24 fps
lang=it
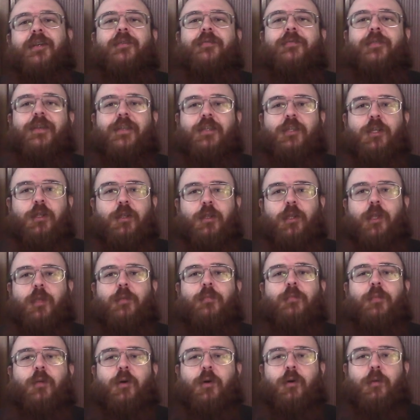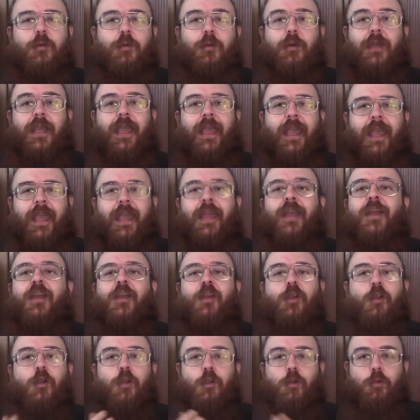facendo in modo che
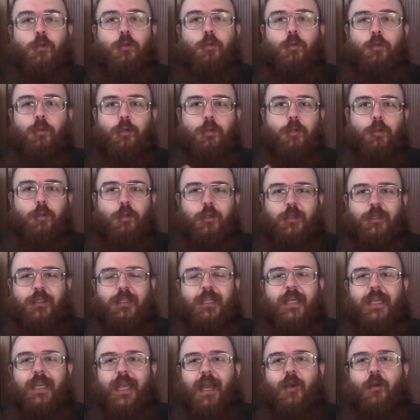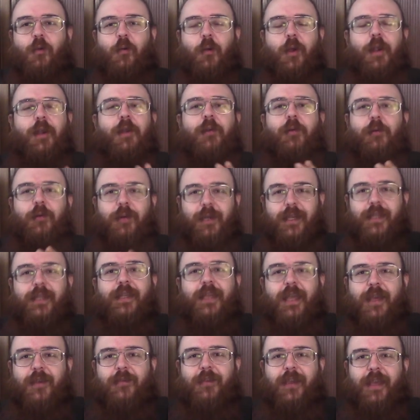tutto sia quello che
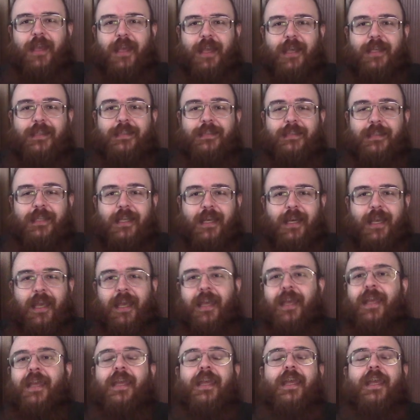deve essere